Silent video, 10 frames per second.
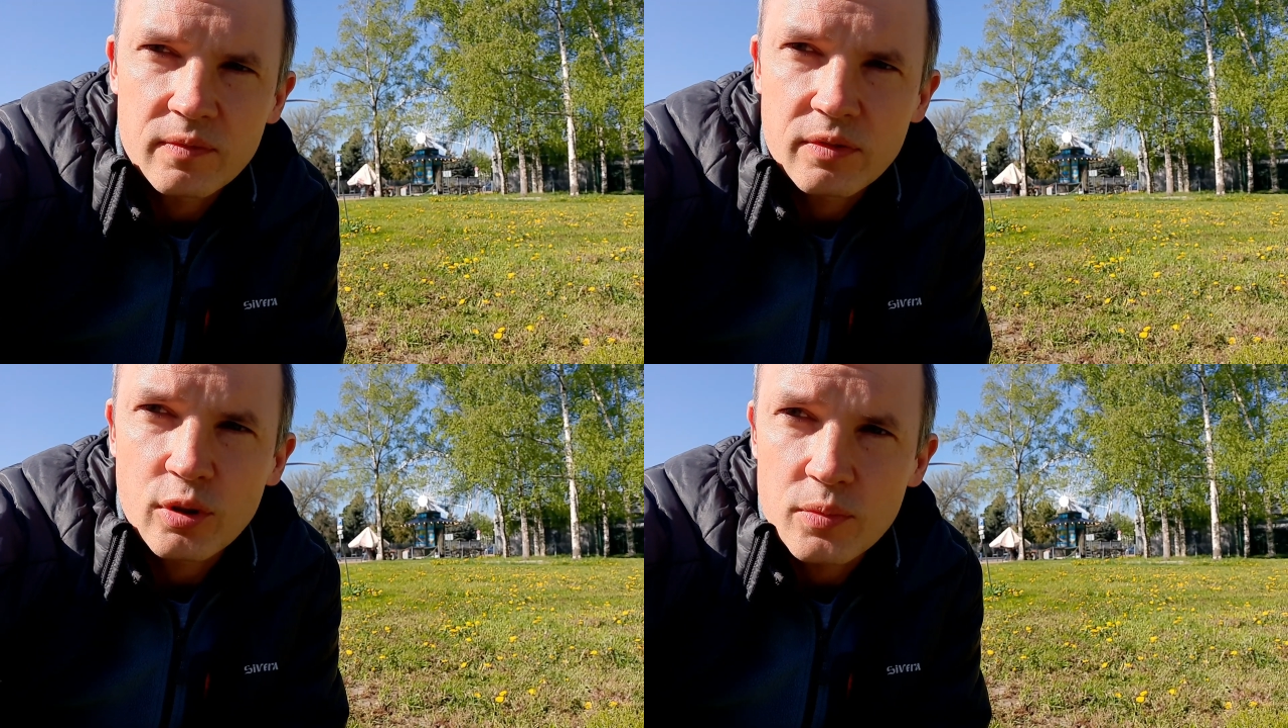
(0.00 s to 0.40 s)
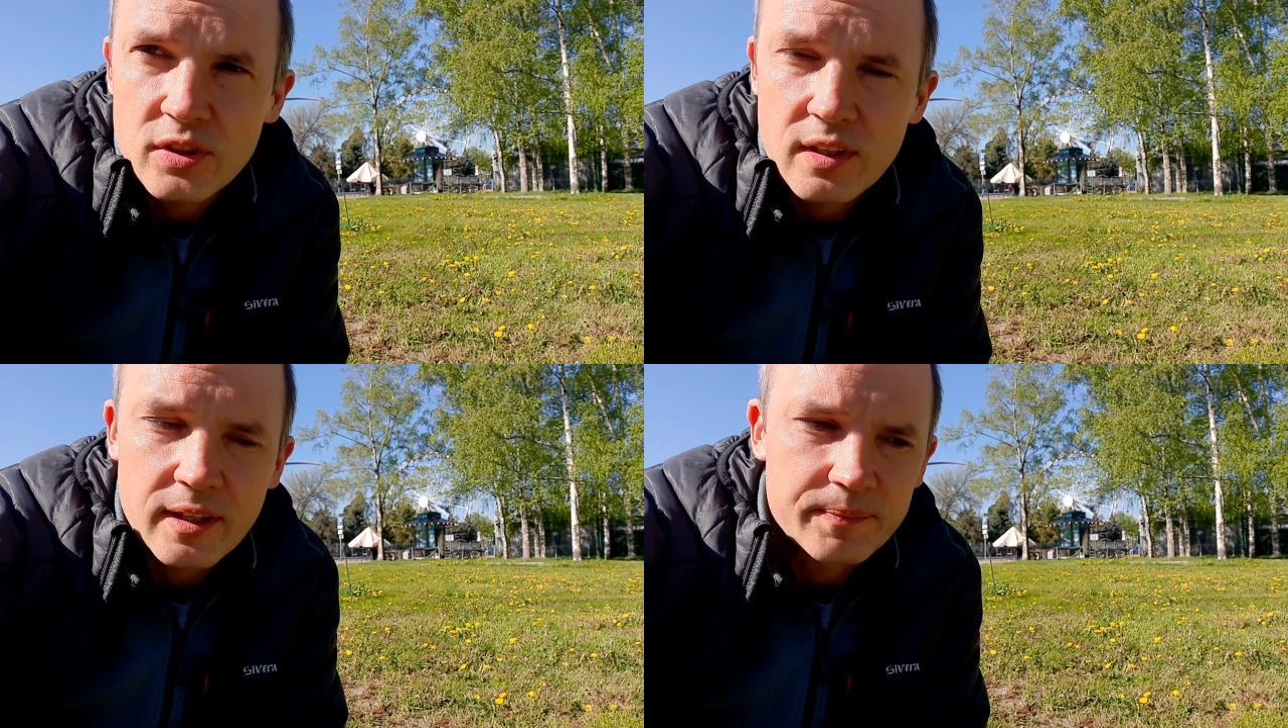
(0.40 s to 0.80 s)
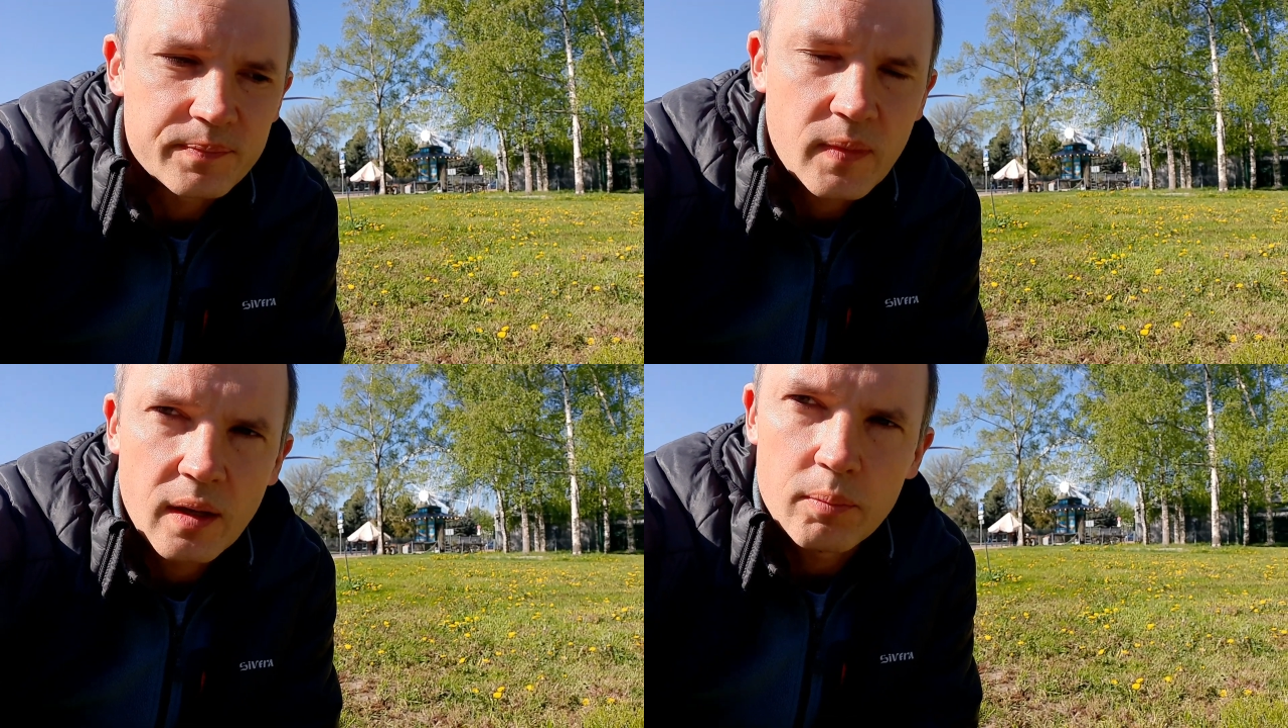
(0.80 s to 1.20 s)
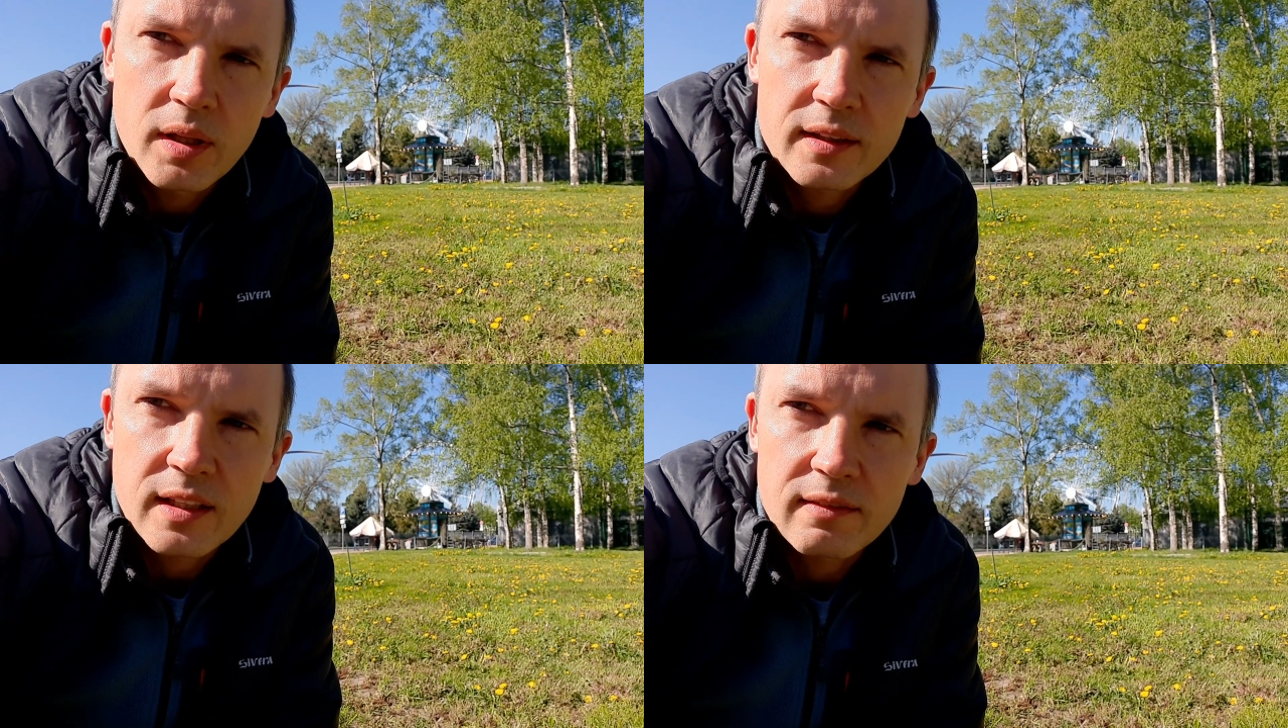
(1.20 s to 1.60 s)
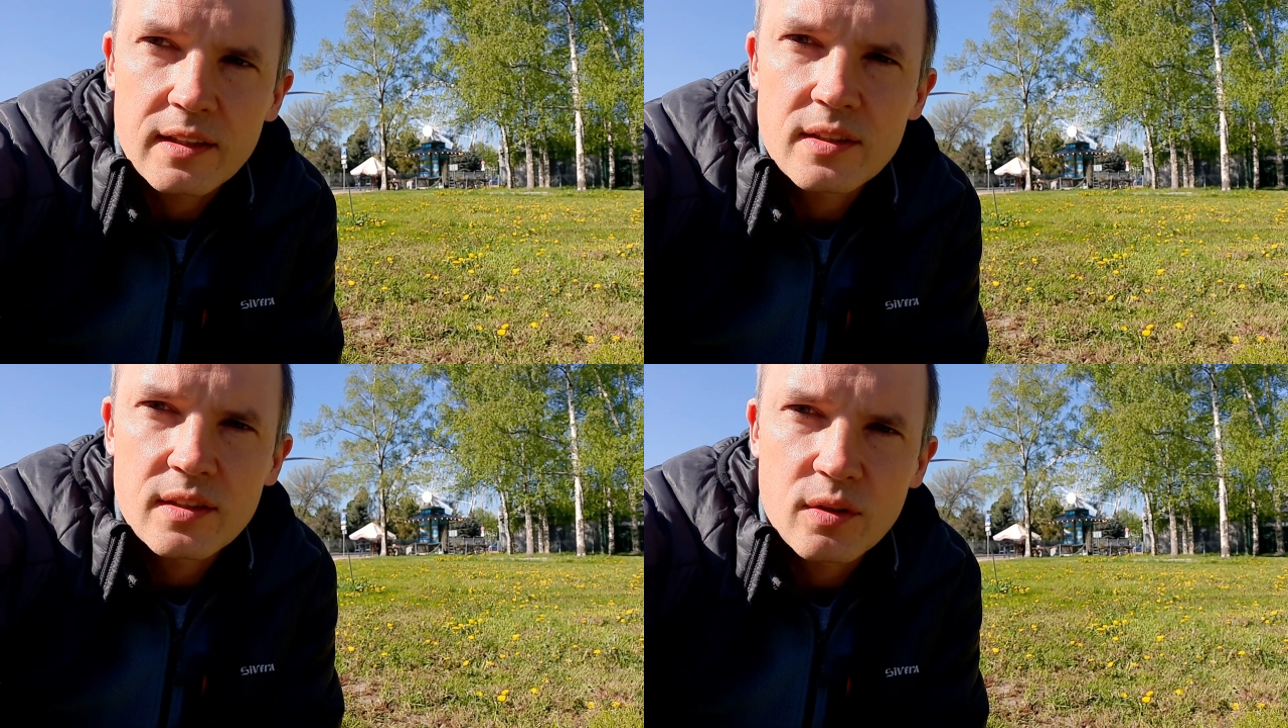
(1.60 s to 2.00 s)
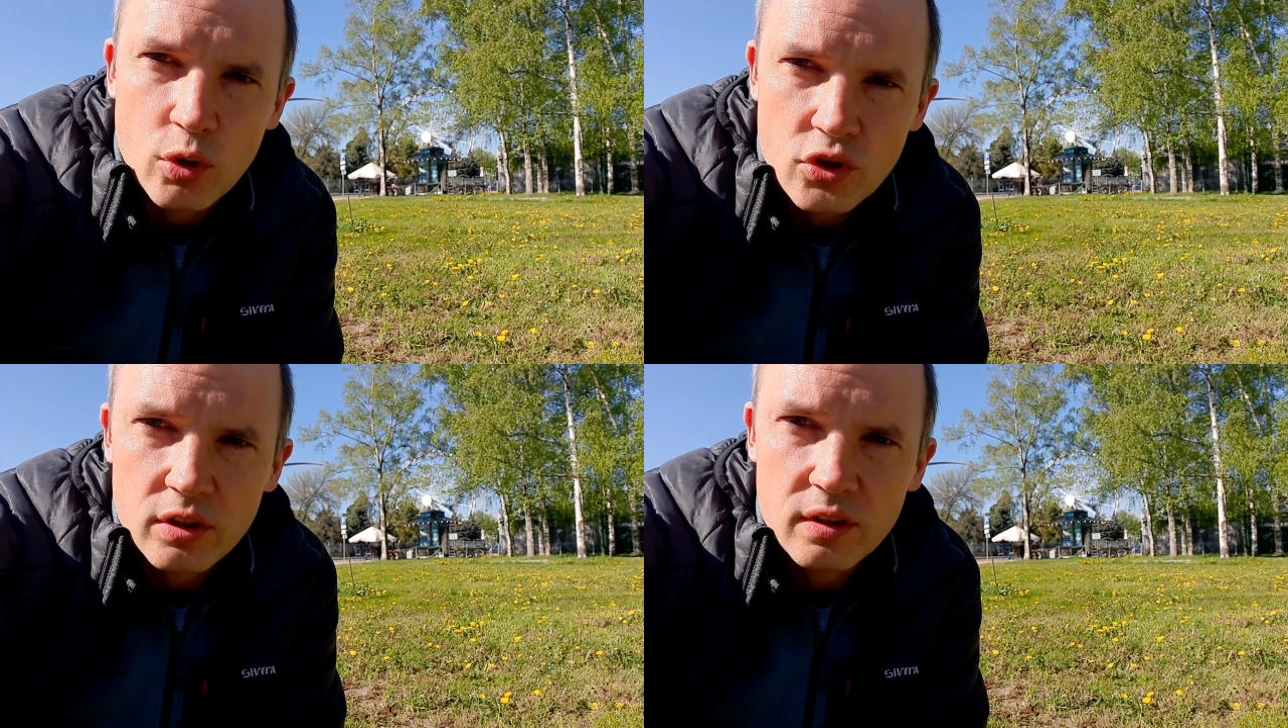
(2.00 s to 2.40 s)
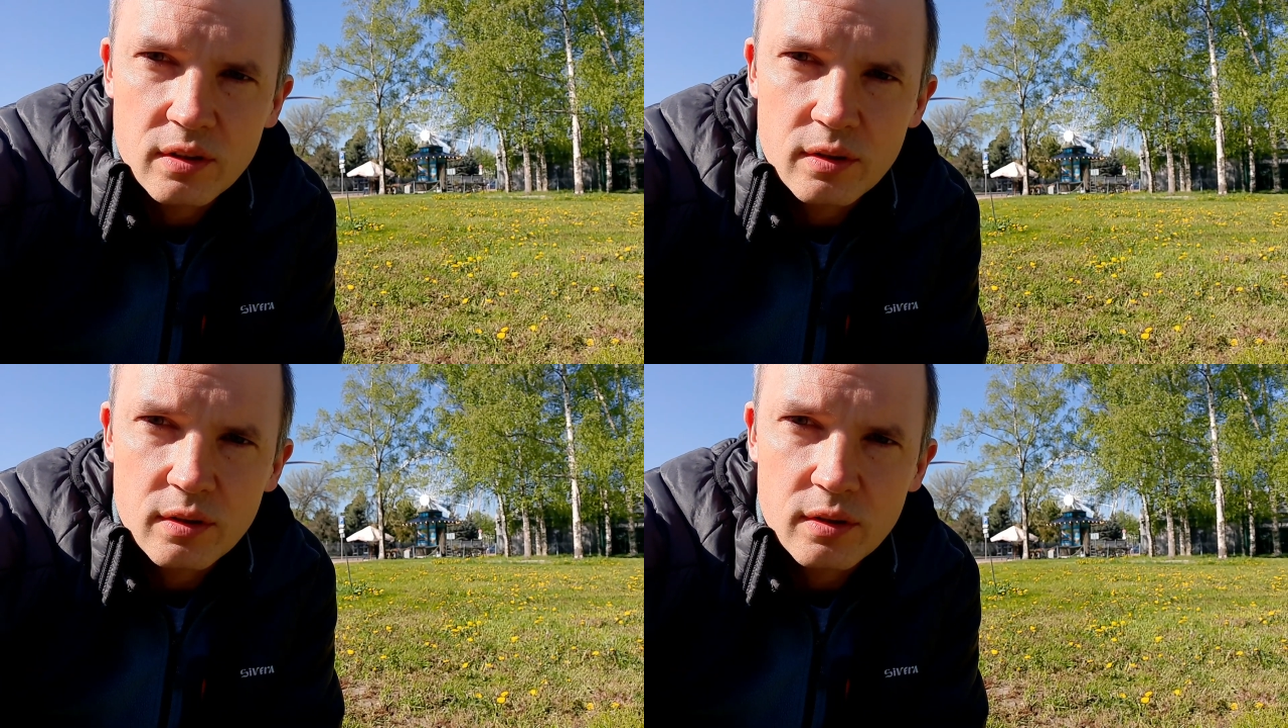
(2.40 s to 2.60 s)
в том числе была трава скошена.